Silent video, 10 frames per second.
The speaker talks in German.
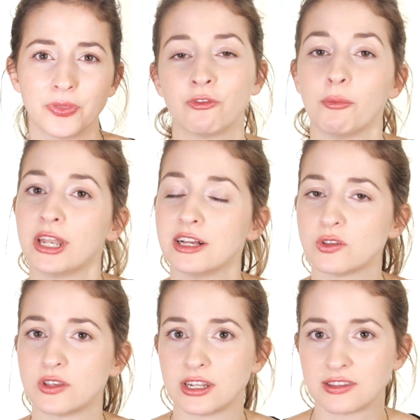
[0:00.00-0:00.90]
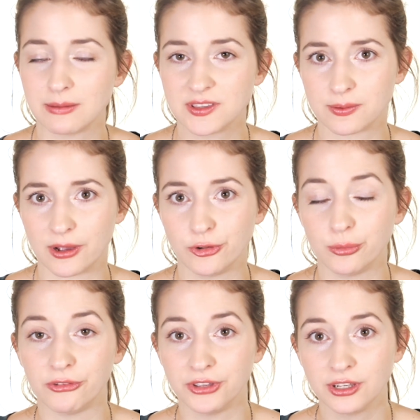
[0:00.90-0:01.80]
Wenn man also seine Selbstzweifel
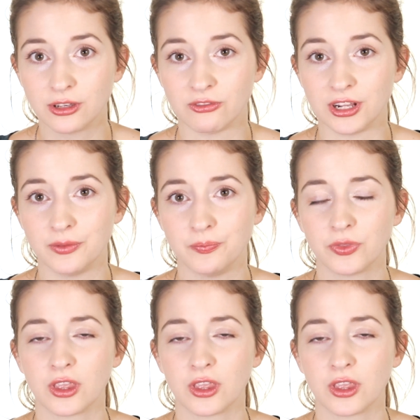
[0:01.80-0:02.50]
überwinden will,